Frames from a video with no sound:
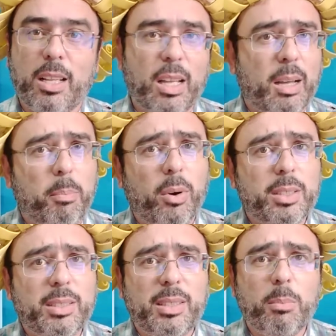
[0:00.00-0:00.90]
Ah,
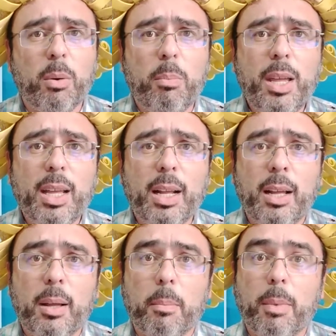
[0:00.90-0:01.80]
pode ser bobeira,
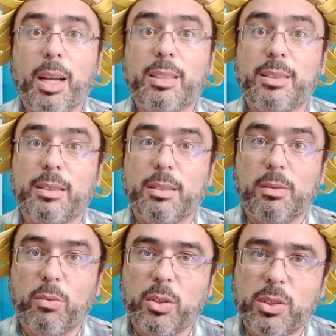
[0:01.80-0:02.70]
mas
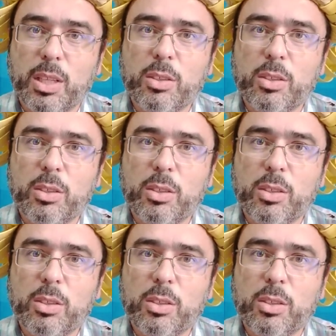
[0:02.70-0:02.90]
você